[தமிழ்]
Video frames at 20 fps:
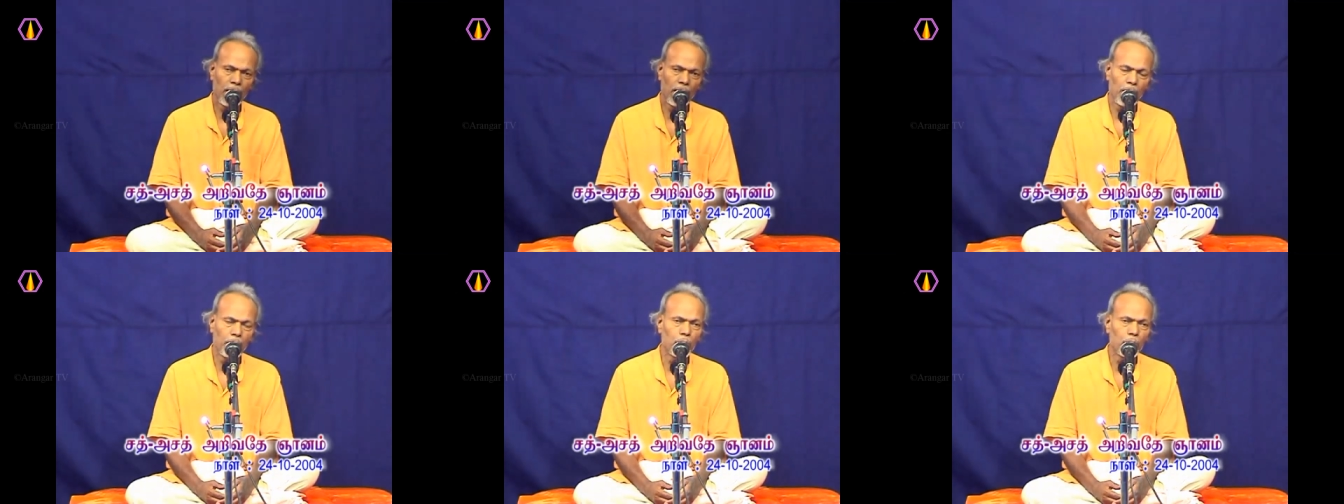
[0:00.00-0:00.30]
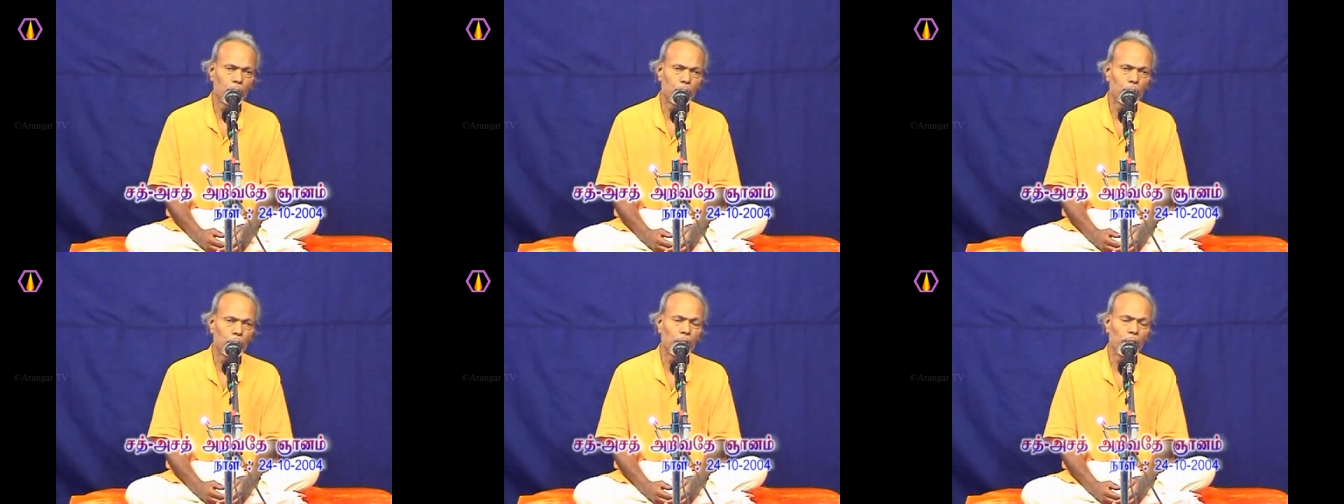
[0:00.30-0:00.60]
அப்படி
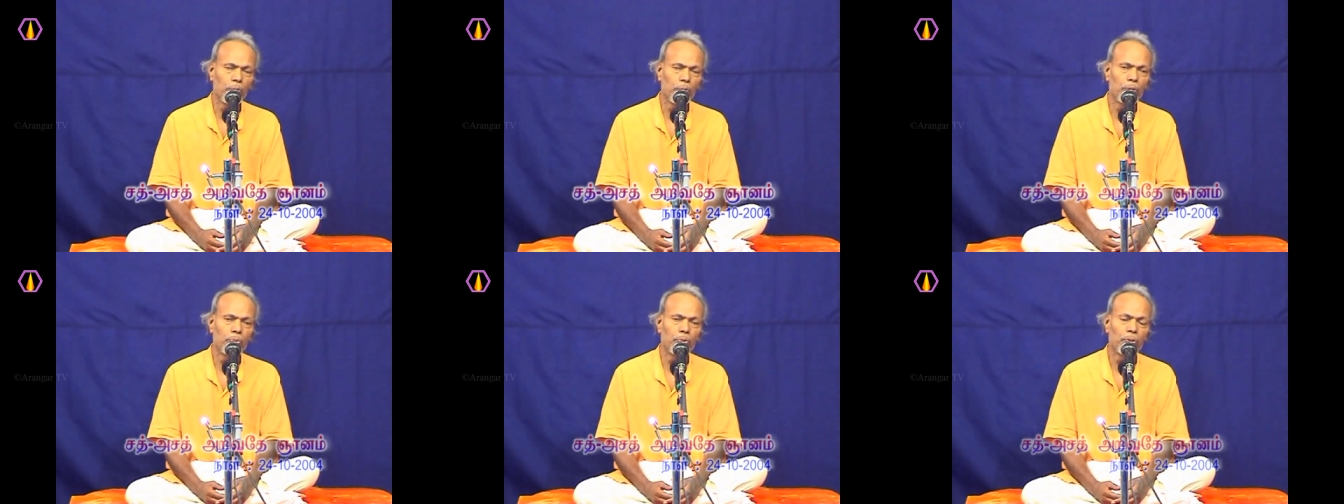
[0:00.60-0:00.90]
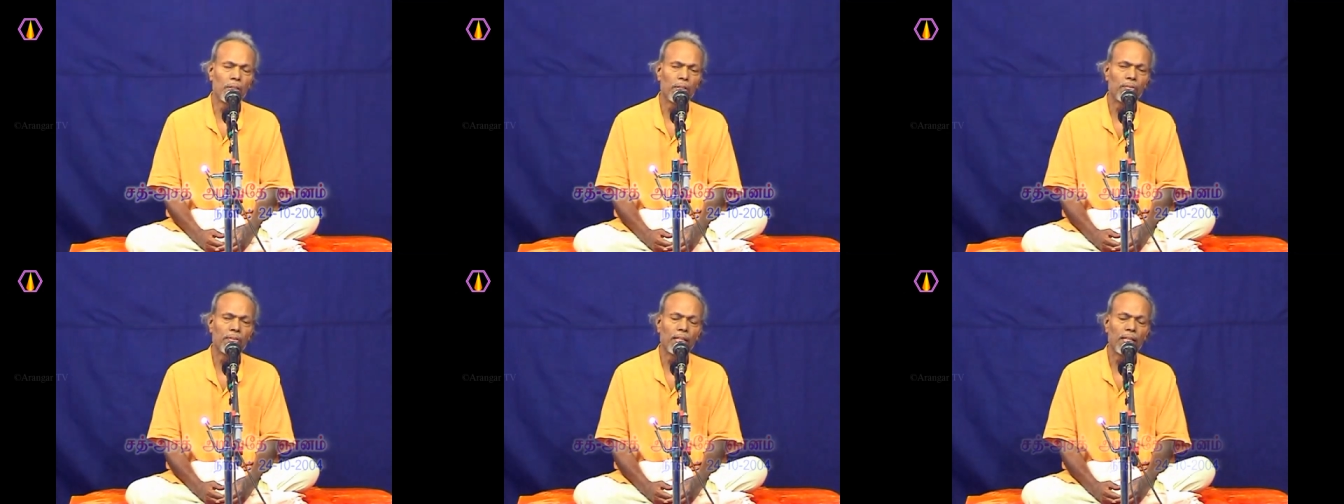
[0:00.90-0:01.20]
ஒரு குத்தடிமை
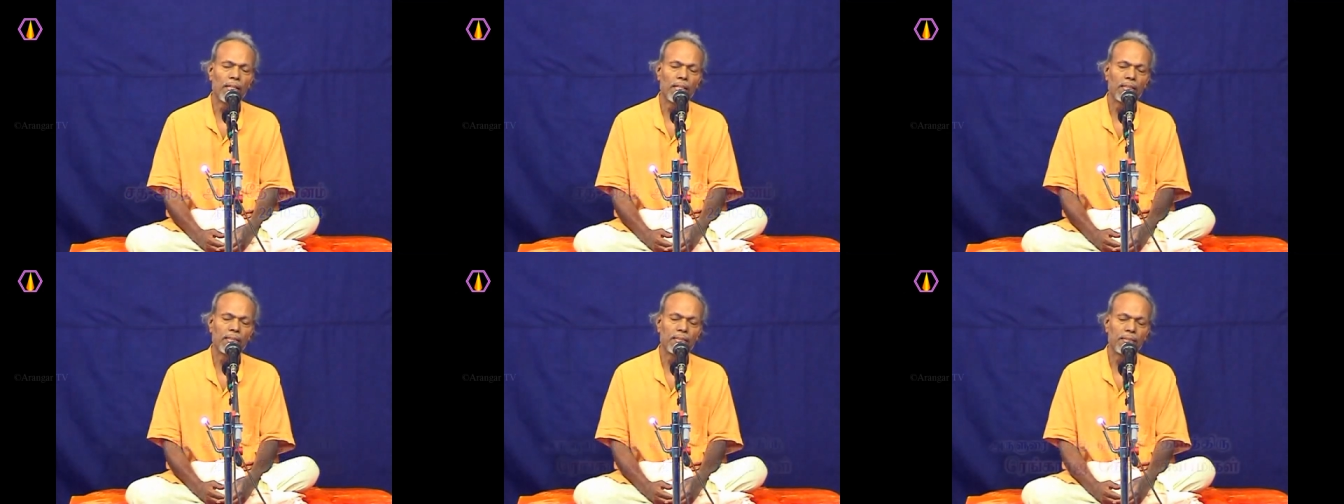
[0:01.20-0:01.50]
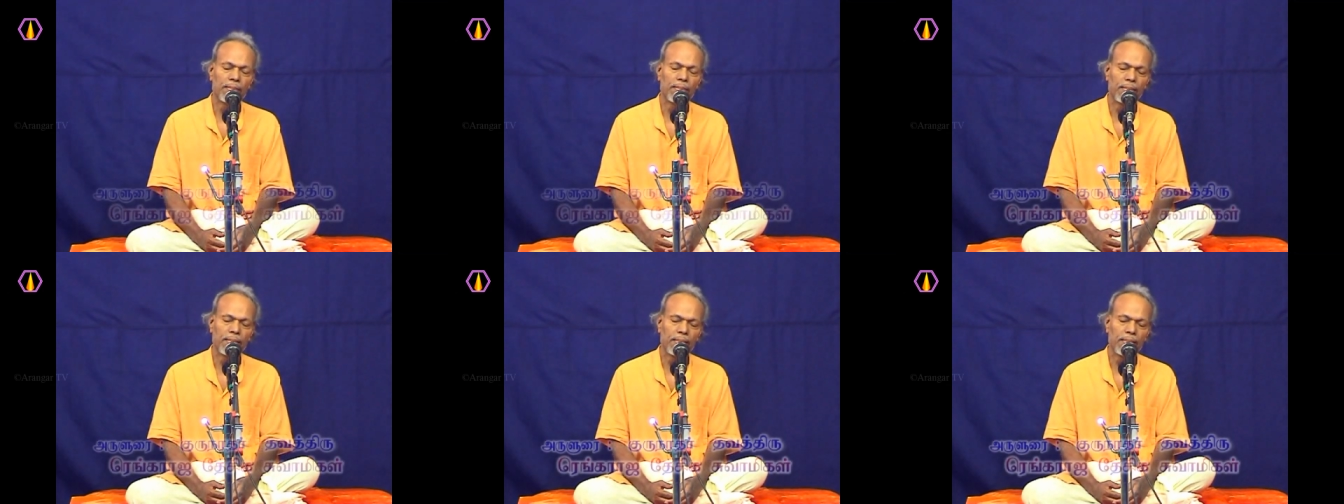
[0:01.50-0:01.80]
போன்றவன் நான்
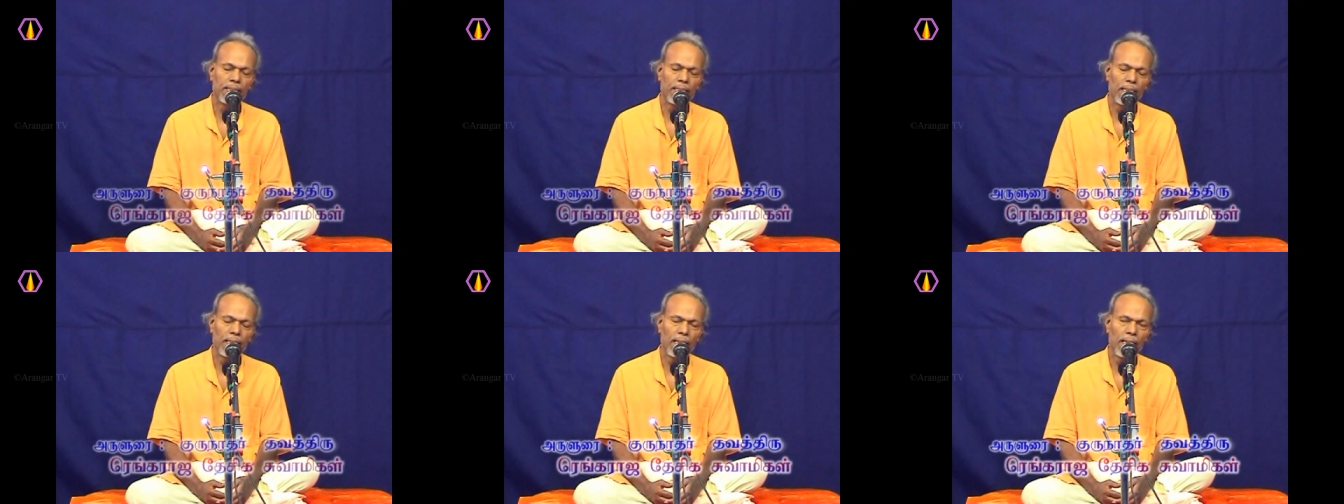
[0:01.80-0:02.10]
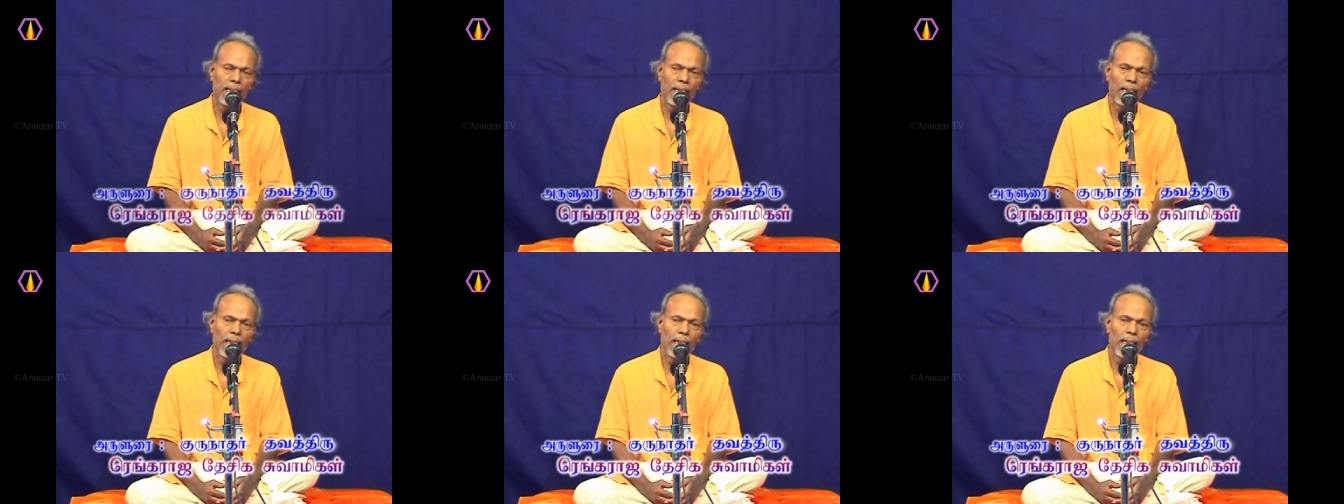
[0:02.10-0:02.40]

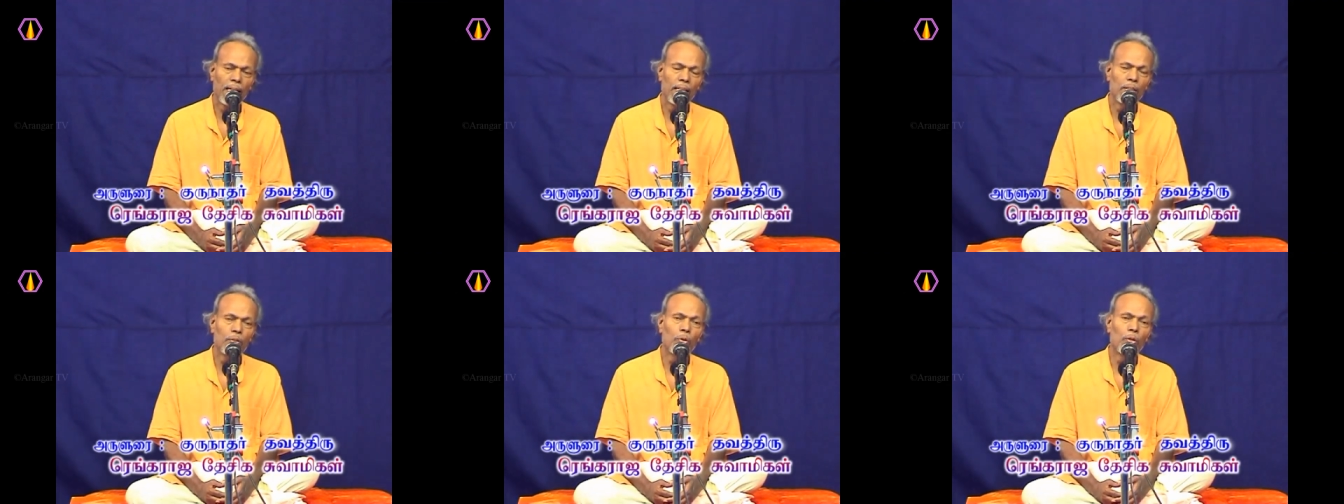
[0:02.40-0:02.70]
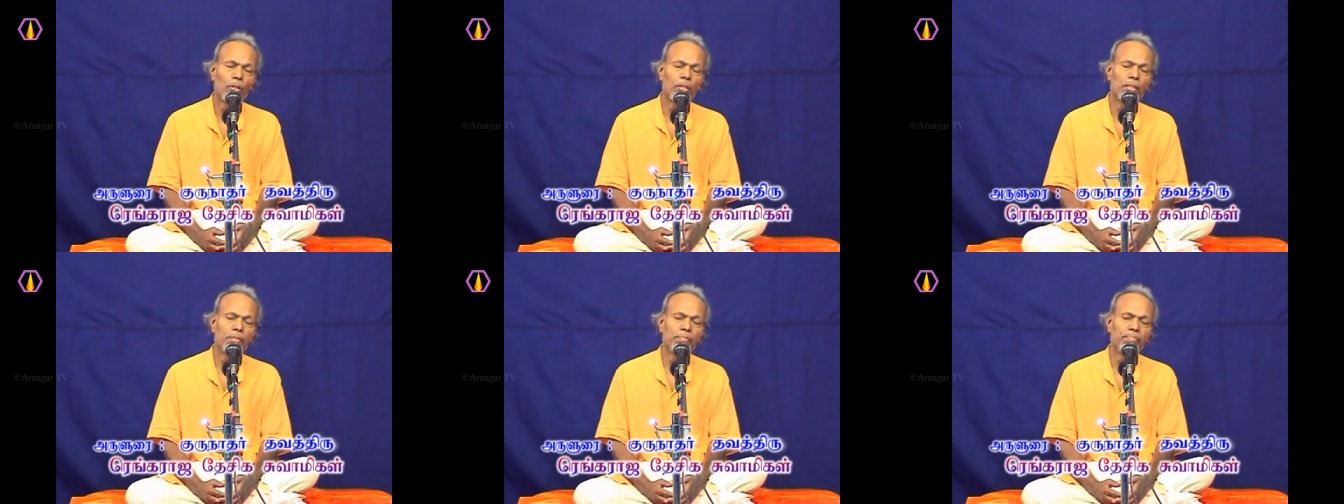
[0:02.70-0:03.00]
இது
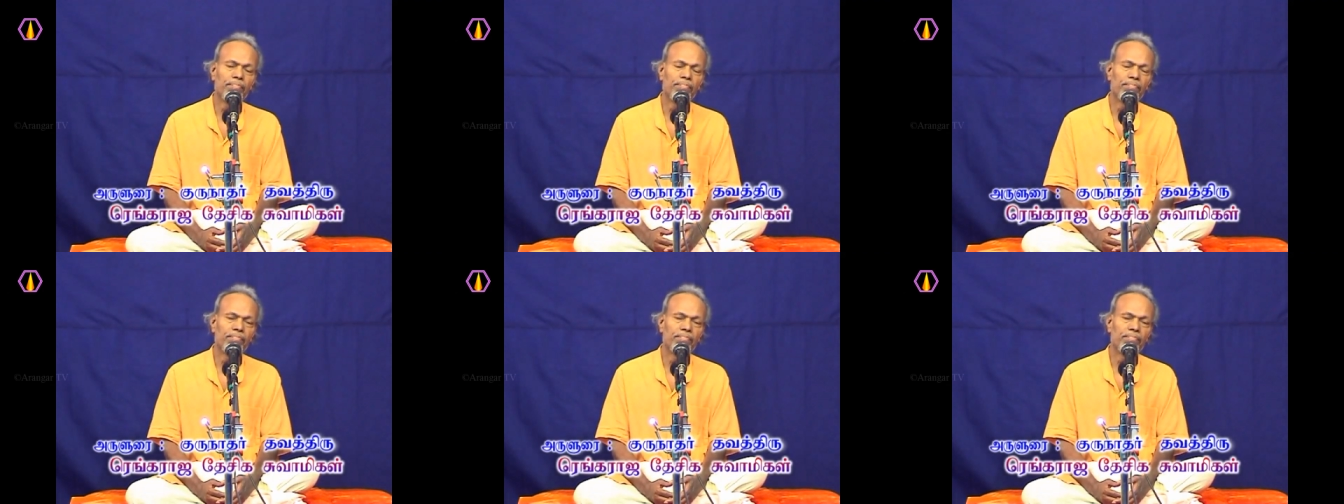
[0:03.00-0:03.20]
நோக்கம்